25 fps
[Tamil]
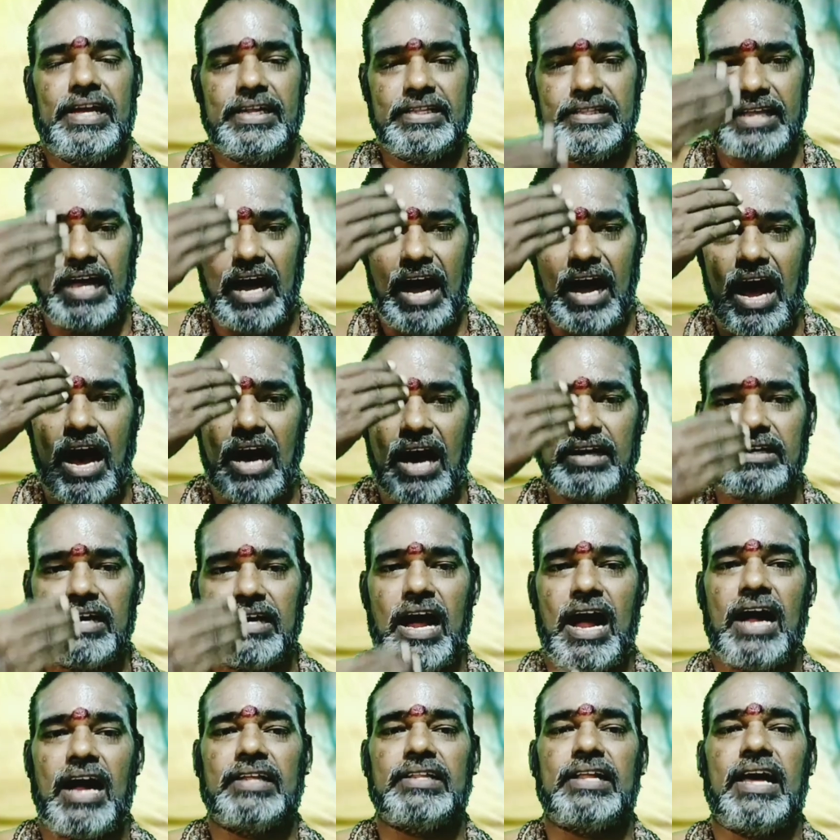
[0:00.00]
இந்த ஆறு
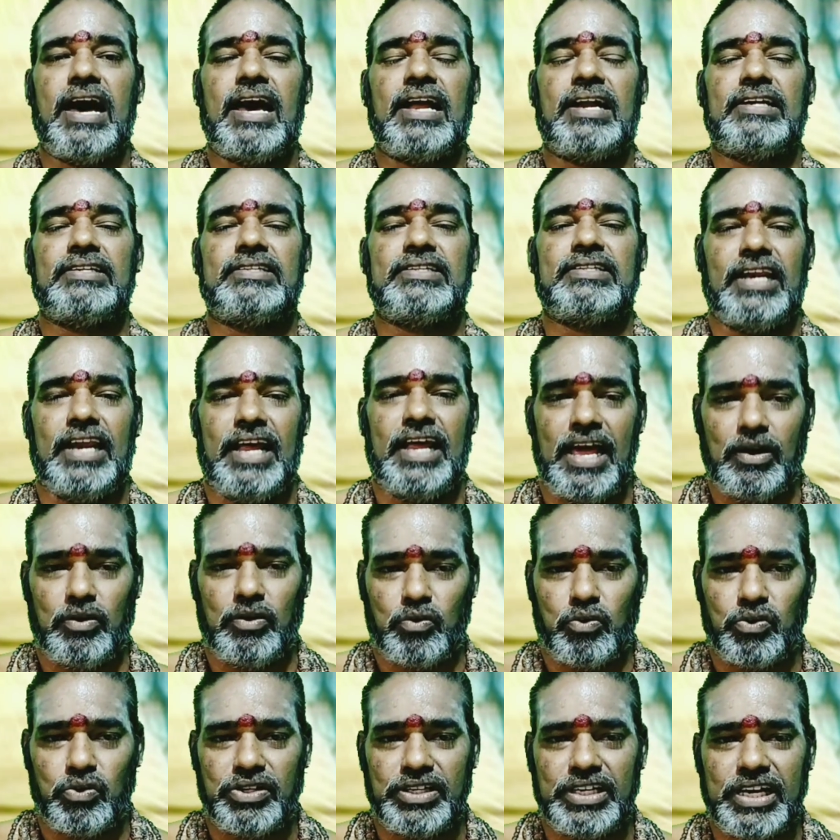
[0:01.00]
ஆதாரத்துல
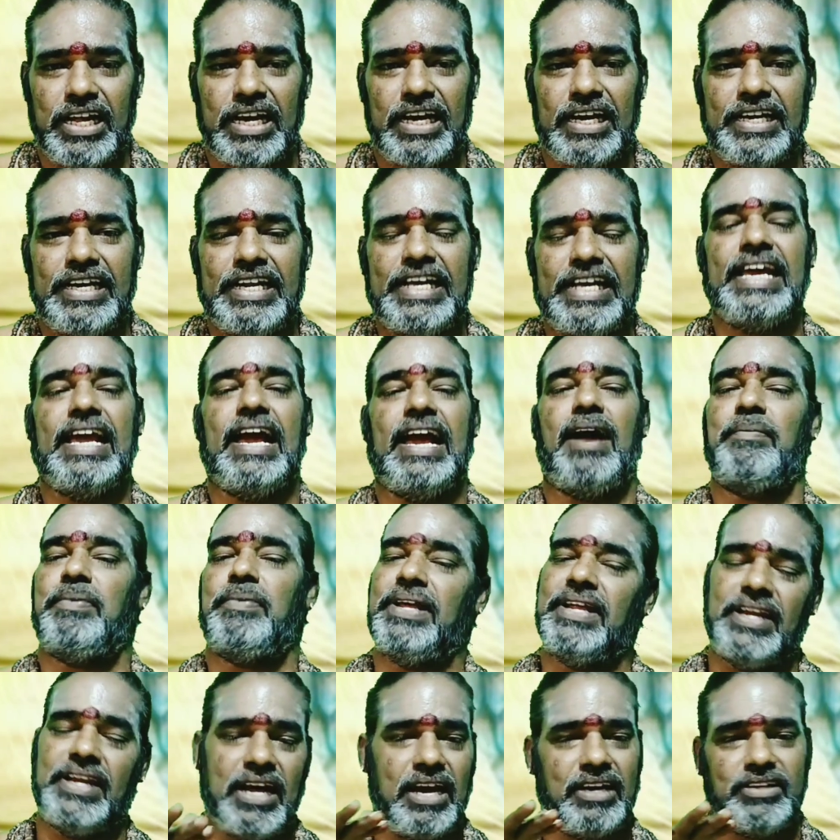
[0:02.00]
குண்டலனி
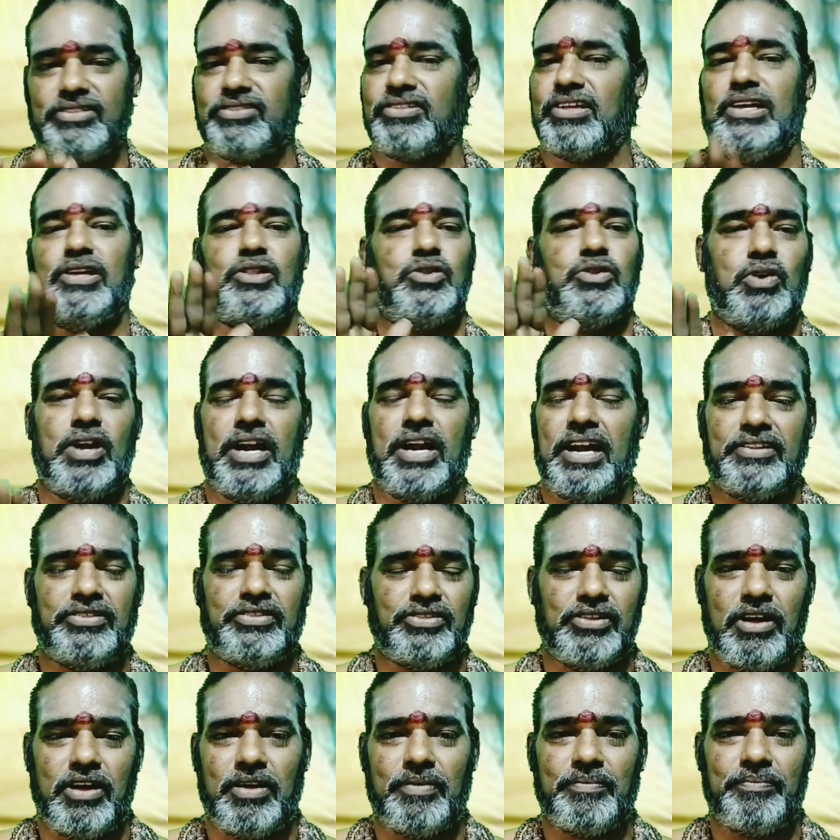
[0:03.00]
அப்படின்னு அர்த்தம் இது ஒரு
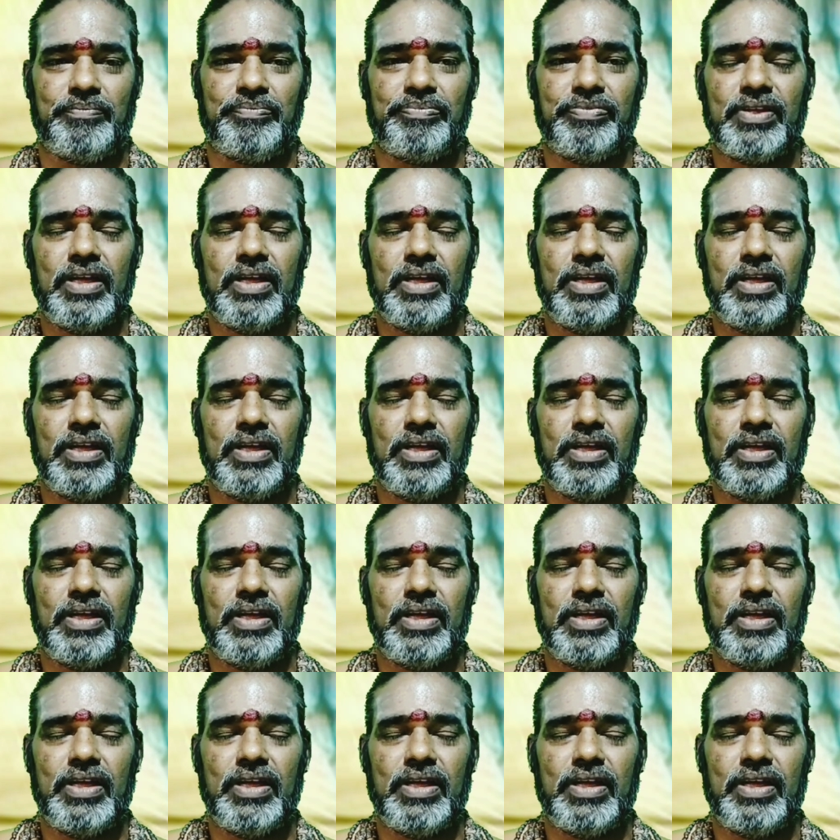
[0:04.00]
அர்த்தம்